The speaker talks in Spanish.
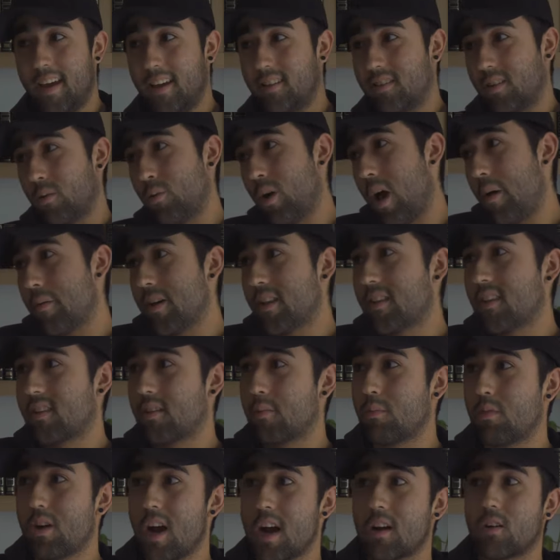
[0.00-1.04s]
seguramente
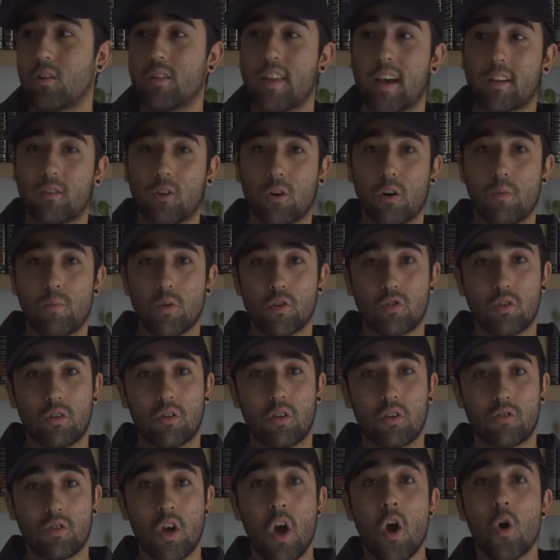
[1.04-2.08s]
se ponga en contacto con
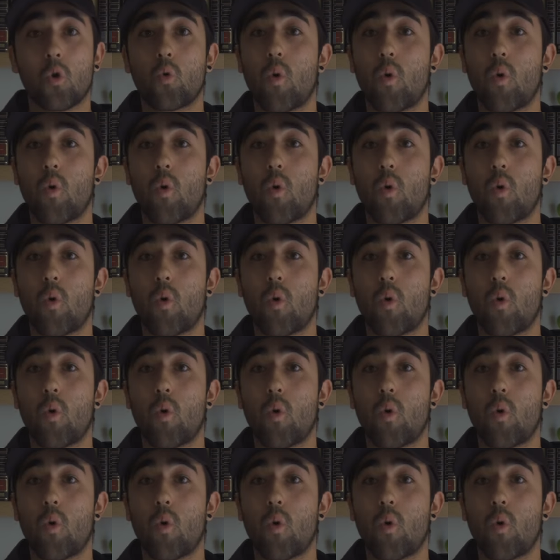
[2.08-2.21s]
vosotros